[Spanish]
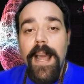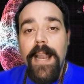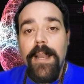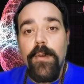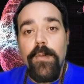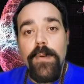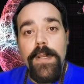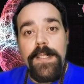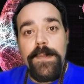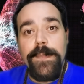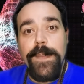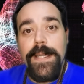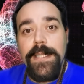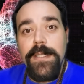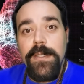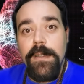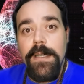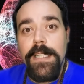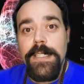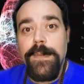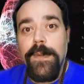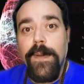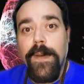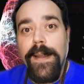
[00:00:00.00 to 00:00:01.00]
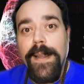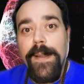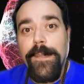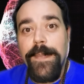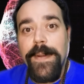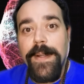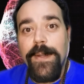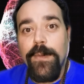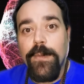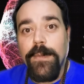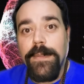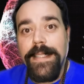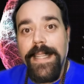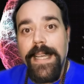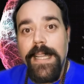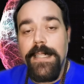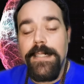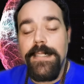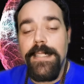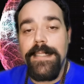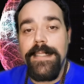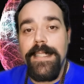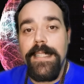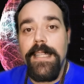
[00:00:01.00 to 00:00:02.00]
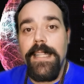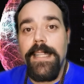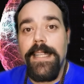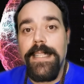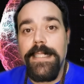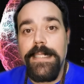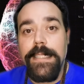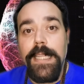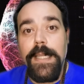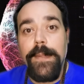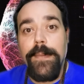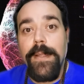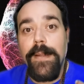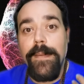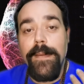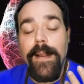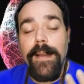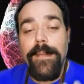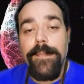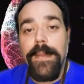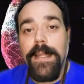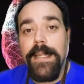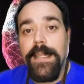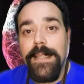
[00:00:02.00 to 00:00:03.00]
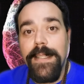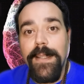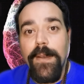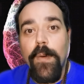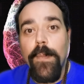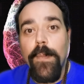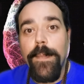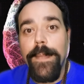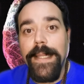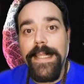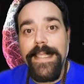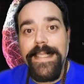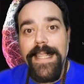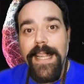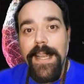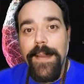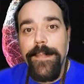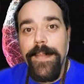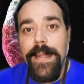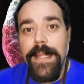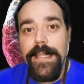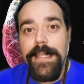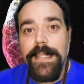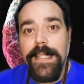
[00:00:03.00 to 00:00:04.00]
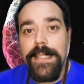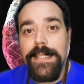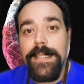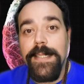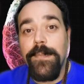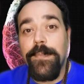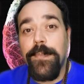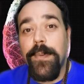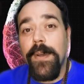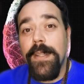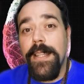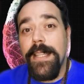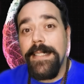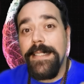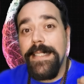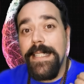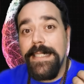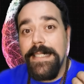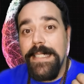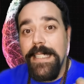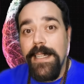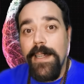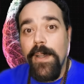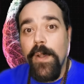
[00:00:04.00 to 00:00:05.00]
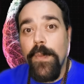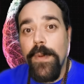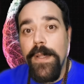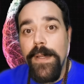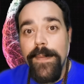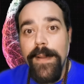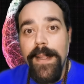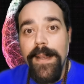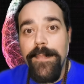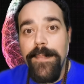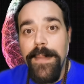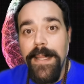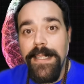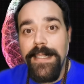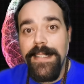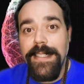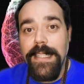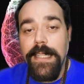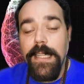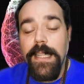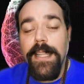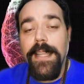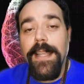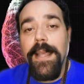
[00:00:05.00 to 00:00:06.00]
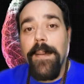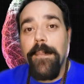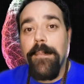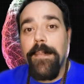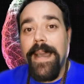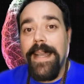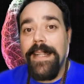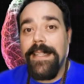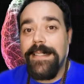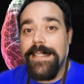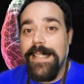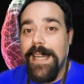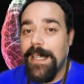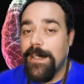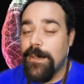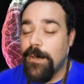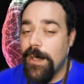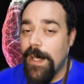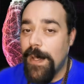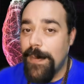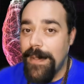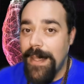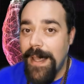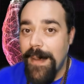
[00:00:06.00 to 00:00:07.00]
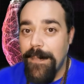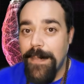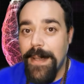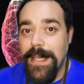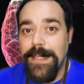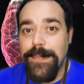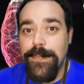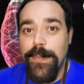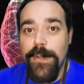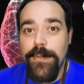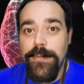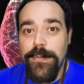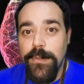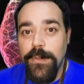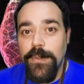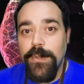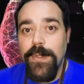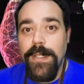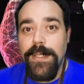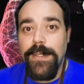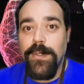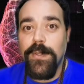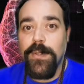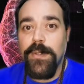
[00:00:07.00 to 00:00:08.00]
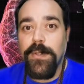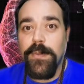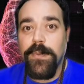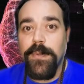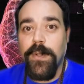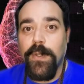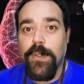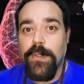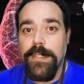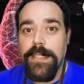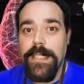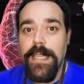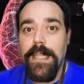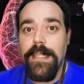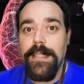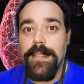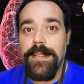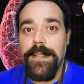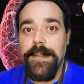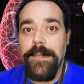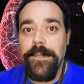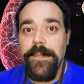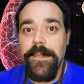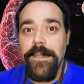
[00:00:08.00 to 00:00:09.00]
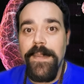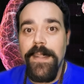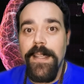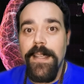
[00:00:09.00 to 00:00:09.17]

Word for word: Algunas personas me van a preguntar si tiene que ser verbalmente o mentalmente. Si puedes decirlo verbalmente, va a entrar todavía más profundo a tu subconsciente.